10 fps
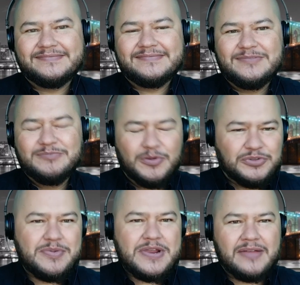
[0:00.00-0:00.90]
Meu muito
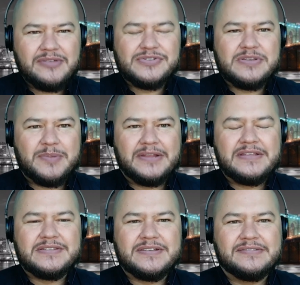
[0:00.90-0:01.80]
obrigado a você pela
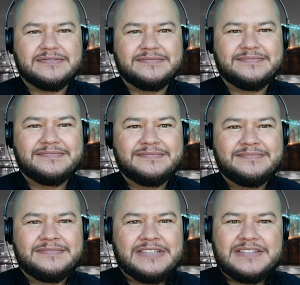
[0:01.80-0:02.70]
atenção.
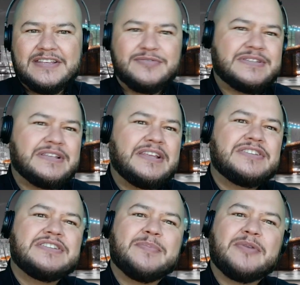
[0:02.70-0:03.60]
Desejo um excelente
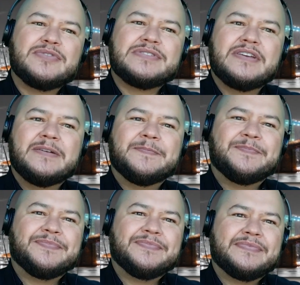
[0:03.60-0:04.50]
dia para você.
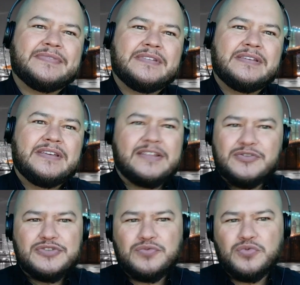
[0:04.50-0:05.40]
Que Deus
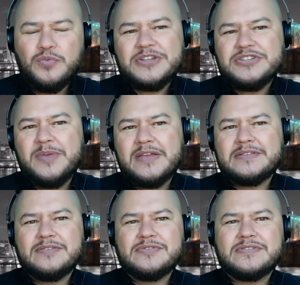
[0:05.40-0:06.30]
te cubra de
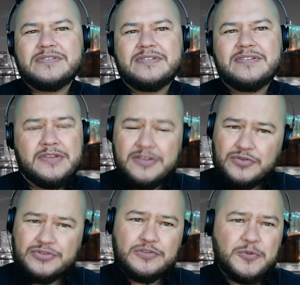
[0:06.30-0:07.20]
bênçãos. Que os
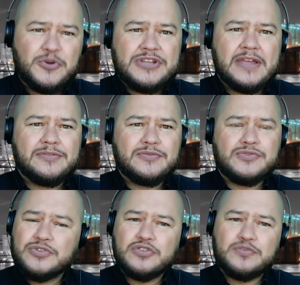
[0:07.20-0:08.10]
seus projetos, os
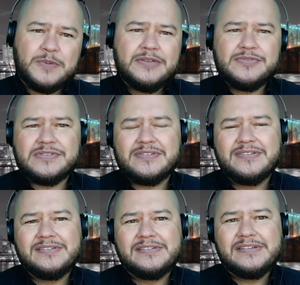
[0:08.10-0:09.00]
seus planos
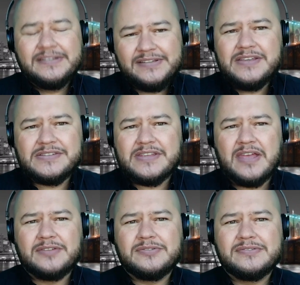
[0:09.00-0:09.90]
deem certo.